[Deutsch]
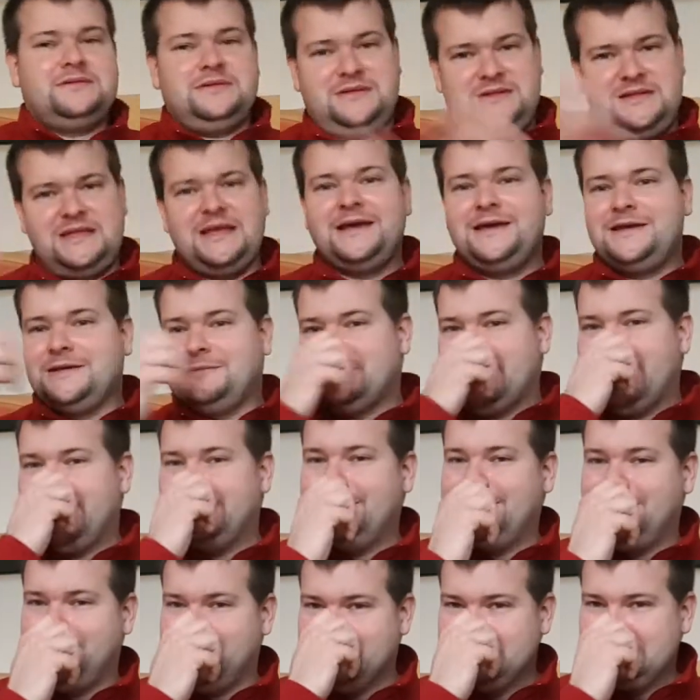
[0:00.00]
ich denke mal,
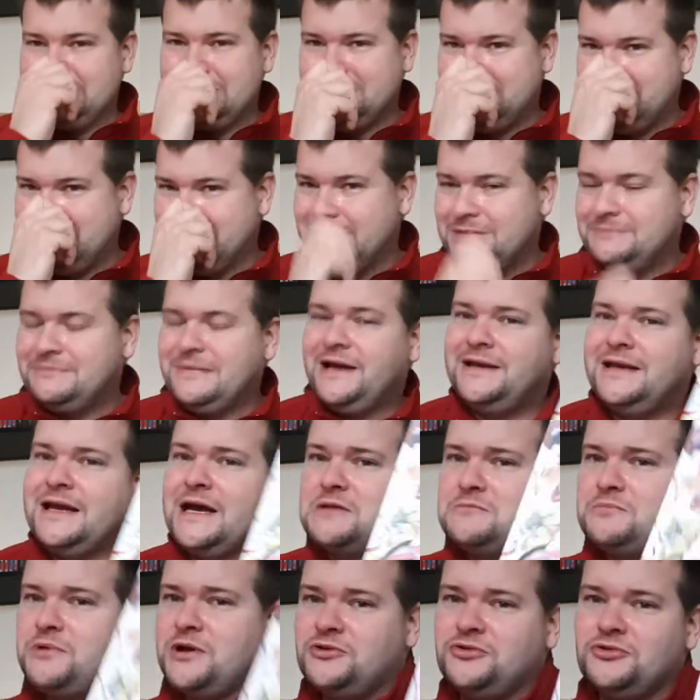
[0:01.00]
jeder sollte meinen
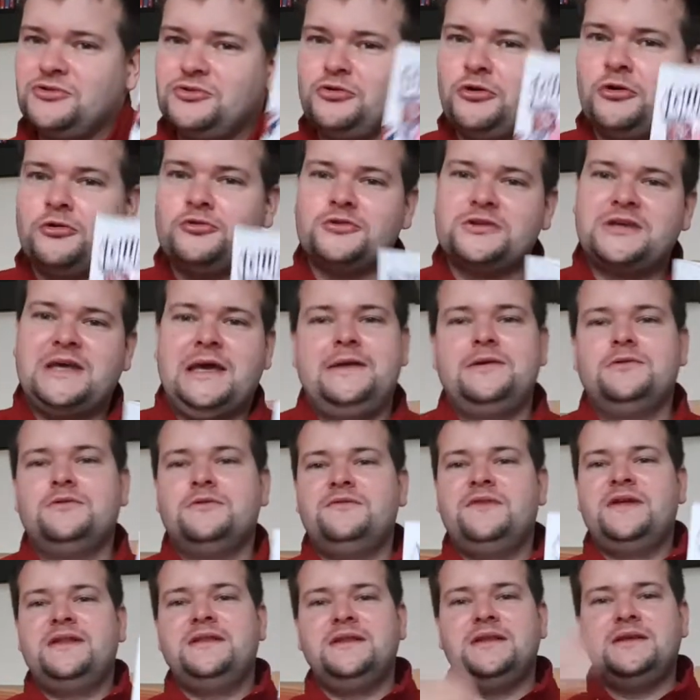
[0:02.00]
Nachbar Totoro kennen
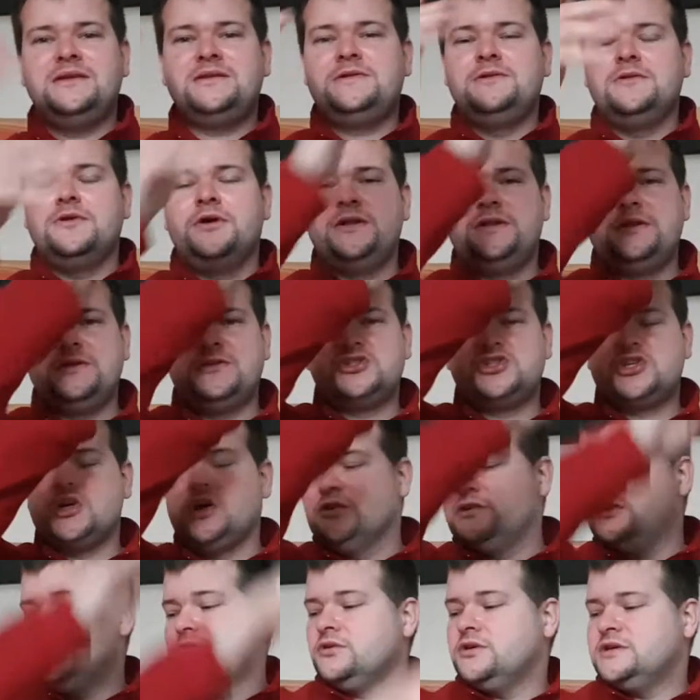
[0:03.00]
und wenn nicht, Leute,
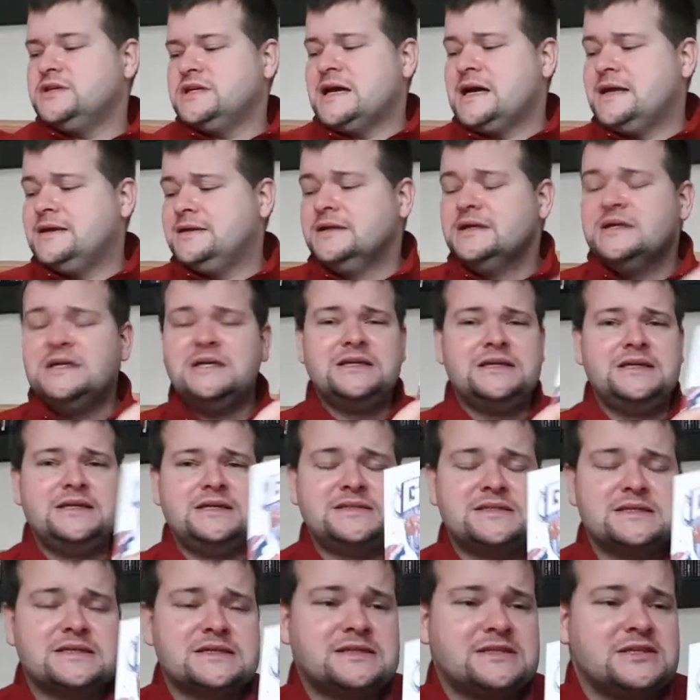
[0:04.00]
schaut ihn euch an.
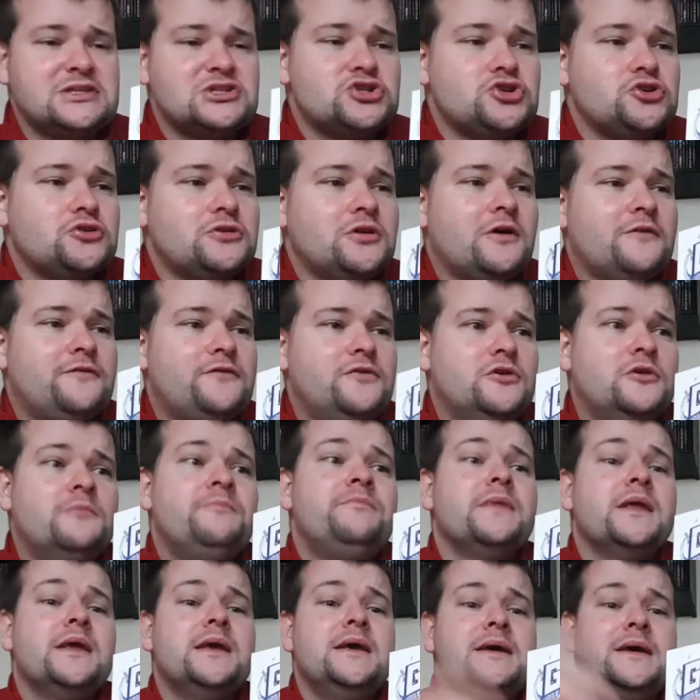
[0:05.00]
Ist ein richtig schöner
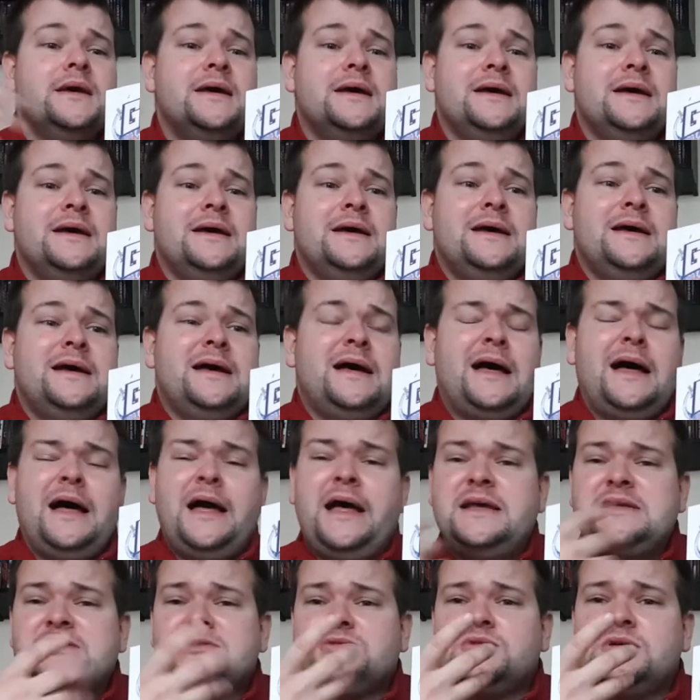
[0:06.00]
Film.
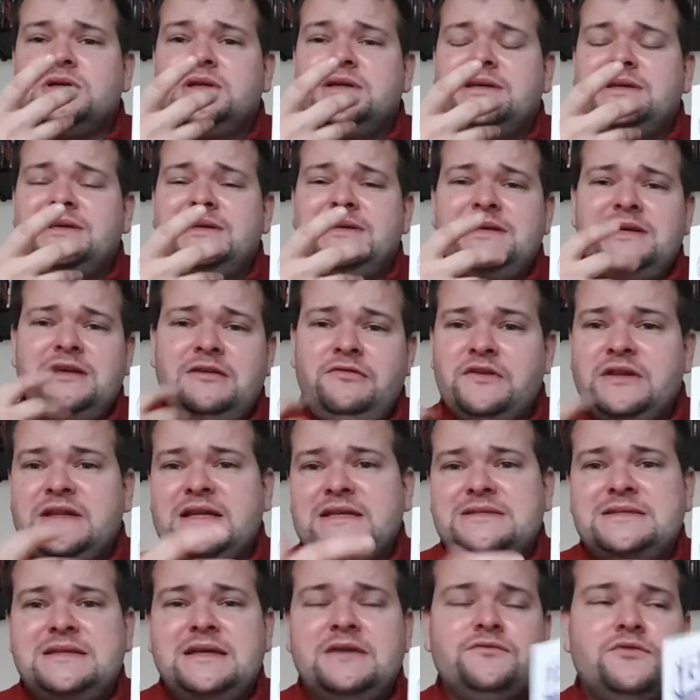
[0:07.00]
Also, ich finde
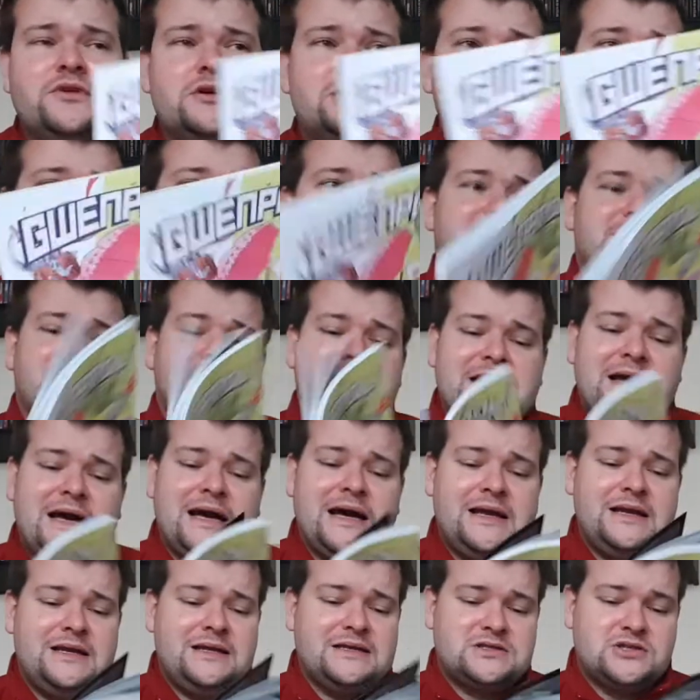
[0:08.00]
das Ding wirklich
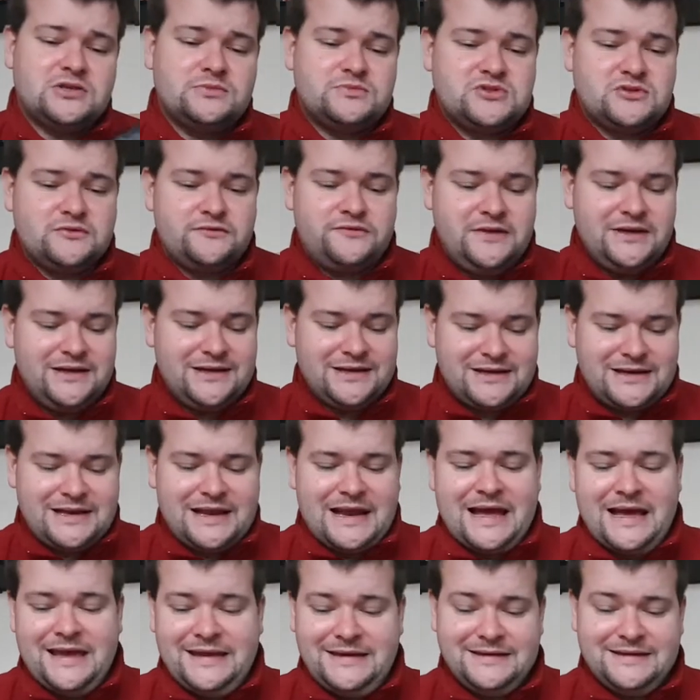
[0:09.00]
genial. Es gibt so viele
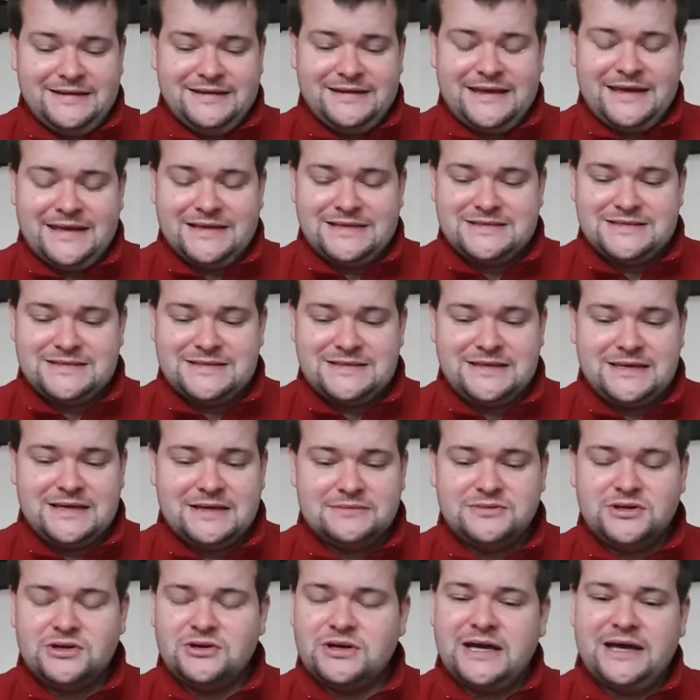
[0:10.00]
kleine Gags, die
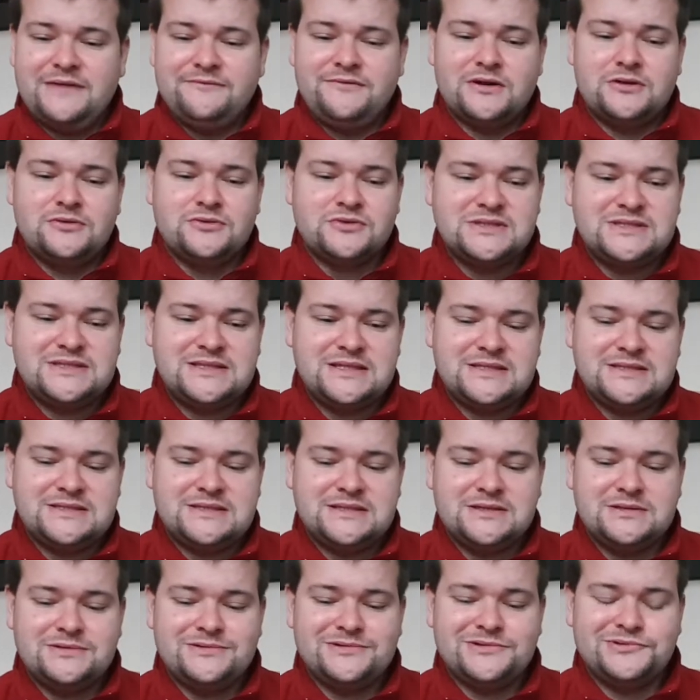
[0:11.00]
aber auch einfach lustig
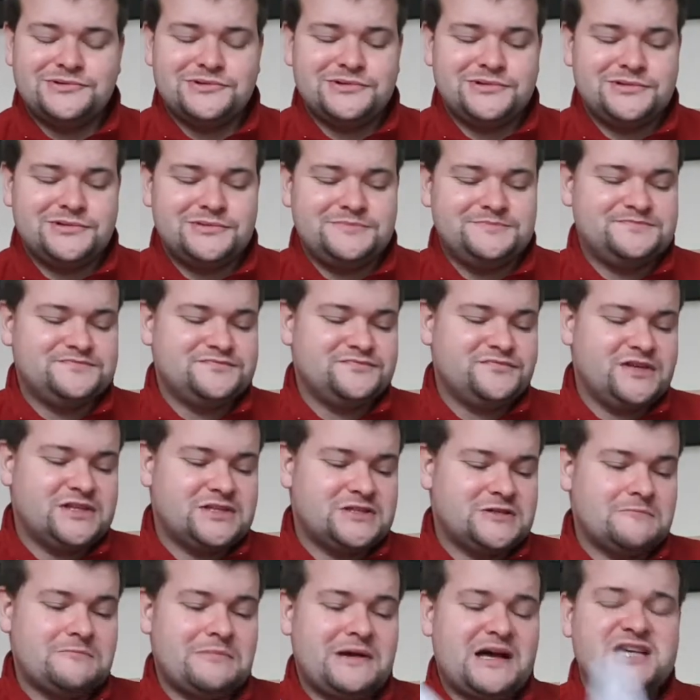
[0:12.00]
sind. Um, wie
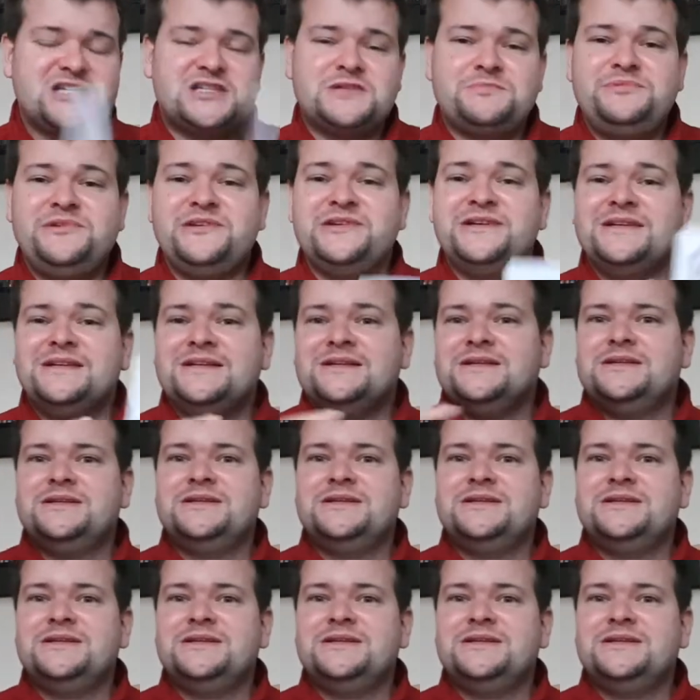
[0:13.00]
zum Beispiel,